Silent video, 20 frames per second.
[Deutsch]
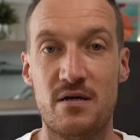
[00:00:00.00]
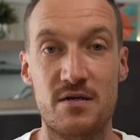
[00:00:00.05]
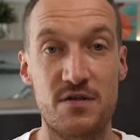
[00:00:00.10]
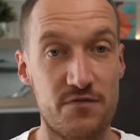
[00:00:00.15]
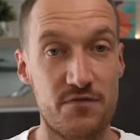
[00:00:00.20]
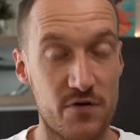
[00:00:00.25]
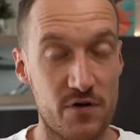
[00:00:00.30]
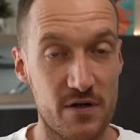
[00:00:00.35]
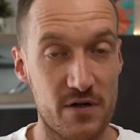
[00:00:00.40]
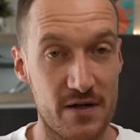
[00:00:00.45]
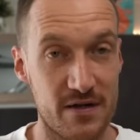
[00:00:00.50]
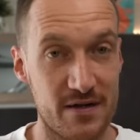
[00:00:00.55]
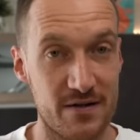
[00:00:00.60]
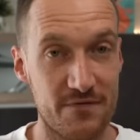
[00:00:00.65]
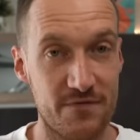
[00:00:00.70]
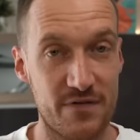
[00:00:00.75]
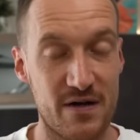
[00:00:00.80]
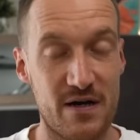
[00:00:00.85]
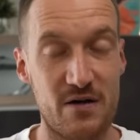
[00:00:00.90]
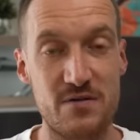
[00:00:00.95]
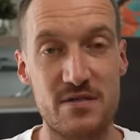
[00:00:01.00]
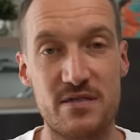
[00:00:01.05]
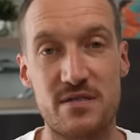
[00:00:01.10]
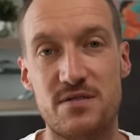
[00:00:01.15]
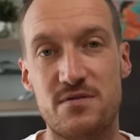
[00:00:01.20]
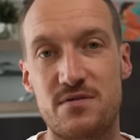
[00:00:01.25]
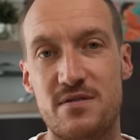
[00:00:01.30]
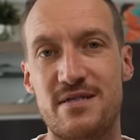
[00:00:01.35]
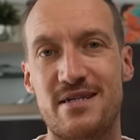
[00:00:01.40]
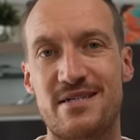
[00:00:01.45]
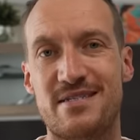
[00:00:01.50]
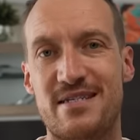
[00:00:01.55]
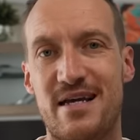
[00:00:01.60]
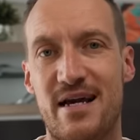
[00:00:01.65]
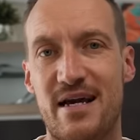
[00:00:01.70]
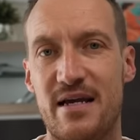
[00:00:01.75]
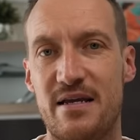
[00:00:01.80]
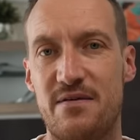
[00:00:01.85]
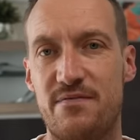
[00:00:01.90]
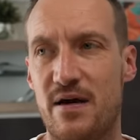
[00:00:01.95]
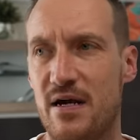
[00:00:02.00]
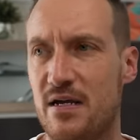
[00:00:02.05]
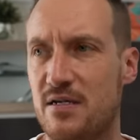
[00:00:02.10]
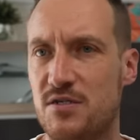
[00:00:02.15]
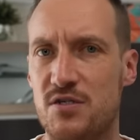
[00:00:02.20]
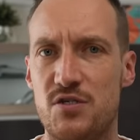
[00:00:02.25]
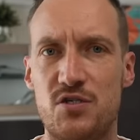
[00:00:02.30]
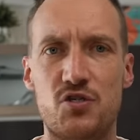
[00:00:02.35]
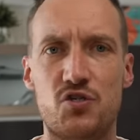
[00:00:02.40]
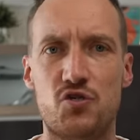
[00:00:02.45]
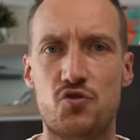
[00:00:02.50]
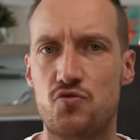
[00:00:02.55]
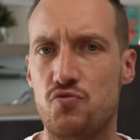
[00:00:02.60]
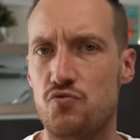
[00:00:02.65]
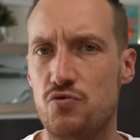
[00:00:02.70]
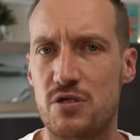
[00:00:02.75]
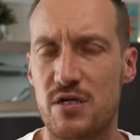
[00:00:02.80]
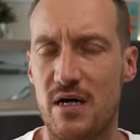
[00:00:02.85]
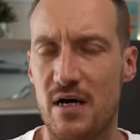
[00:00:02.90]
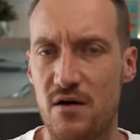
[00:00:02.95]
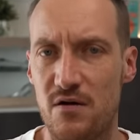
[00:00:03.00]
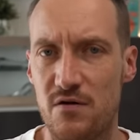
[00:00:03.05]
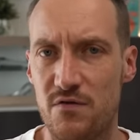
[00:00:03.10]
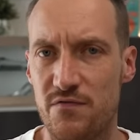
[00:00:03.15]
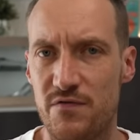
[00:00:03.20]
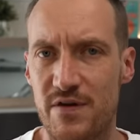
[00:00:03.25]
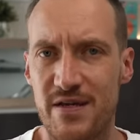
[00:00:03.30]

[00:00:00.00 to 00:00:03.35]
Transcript: Die Folge, Frauen sind zu dieser Zeit wahnsinnig gut drauf,